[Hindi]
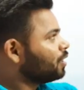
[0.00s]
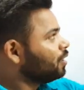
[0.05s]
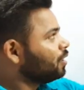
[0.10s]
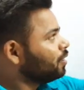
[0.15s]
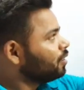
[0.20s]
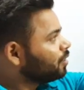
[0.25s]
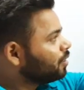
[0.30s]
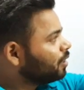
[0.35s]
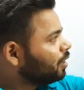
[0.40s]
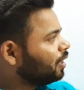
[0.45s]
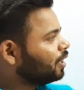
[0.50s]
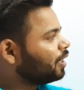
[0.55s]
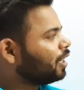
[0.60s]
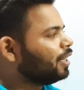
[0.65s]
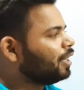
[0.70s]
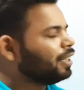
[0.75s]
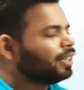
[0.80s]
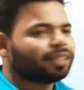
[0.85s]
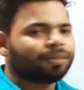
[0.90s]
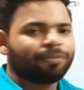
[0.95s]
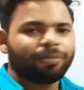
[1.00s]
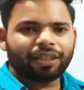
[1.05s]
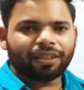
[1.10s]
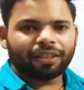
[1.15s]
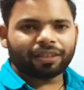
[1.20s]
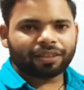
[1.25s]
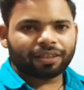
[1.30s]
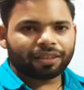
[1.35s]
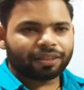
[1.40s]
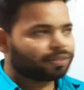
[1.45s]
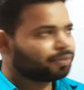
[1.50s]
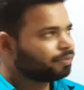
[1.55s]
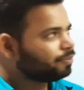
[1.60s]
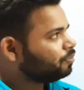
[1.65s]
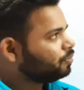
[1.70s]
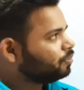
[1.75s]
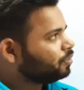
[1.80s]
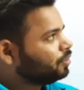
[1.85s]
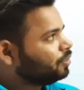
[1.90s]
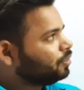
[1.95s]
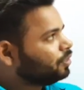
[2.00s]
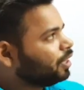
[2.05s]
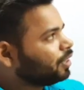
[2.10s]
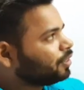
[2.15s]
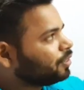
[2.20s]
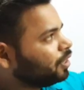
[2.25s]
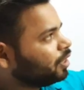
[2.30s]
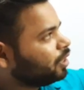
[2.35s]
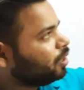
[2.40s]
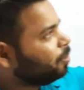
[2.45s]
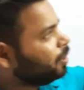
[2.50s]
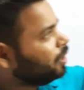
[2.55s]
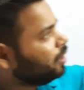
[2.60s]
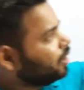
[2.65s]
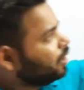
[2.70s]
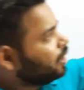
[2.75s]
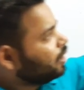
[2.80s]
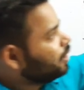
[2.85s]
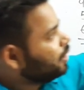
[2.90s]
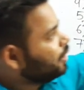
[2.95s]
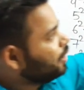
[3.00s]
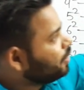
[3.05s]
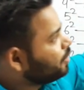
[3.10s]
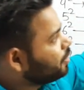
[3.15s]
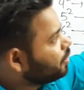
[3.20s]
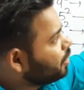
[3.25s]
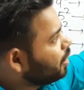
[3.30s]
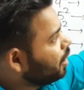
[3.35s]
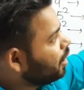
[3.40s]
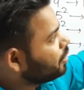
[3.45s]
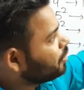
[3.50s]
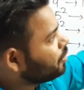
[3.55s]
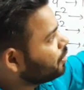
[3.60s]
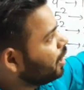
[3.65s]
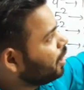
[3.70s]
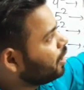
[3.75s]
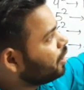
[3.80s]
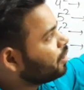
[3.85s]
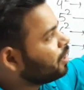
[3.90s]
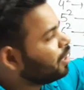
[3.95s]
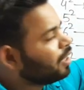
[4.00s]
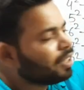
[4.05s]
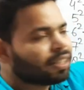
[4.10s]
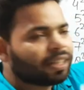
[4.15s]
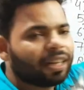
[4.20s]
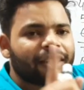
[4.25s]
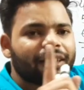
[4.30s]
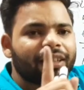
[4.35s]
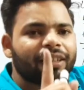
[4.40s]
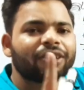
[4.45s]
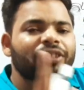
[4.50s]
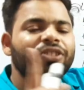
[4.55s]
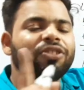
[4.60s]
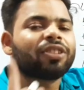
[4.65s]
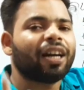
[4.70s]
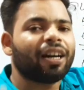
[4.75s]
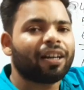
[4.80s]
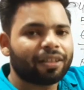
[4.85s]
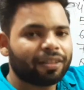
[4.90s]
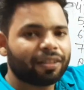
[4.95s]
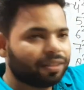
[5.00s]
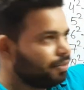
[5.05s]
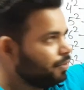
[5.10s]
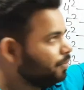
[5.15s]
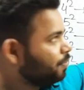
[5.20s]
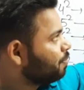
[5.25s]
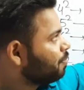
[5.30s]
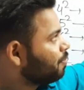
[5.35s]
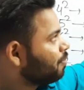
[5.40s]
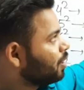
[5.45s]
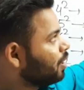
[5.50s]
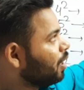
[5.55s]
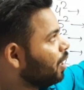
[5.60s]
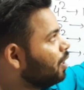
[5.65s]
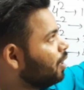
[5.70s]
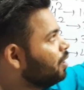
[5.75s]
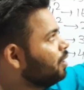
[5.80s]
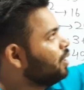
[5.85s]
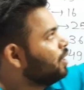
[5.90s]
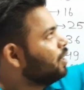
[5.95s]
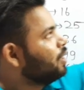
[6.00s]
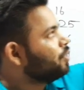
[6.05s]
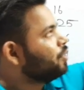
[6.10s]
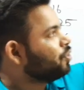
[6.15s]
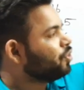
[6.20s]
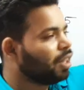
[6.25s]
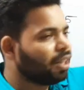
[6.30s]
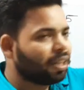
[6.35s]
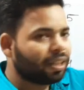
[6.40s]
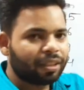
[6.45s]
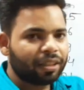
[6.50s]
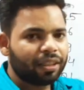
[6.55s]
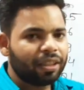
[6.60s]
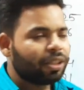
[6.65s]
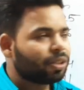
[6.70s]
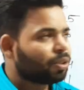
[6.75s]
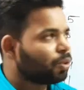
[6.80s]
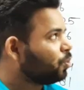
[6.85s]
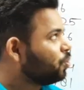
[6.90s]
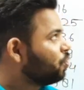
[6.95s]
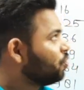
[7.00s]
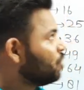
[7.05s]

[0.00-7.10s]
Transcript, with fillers: किसके इकाई अंक में आता है जैसे कि भाई इसका सेट का इकाई अंक चार है क्या है चार तो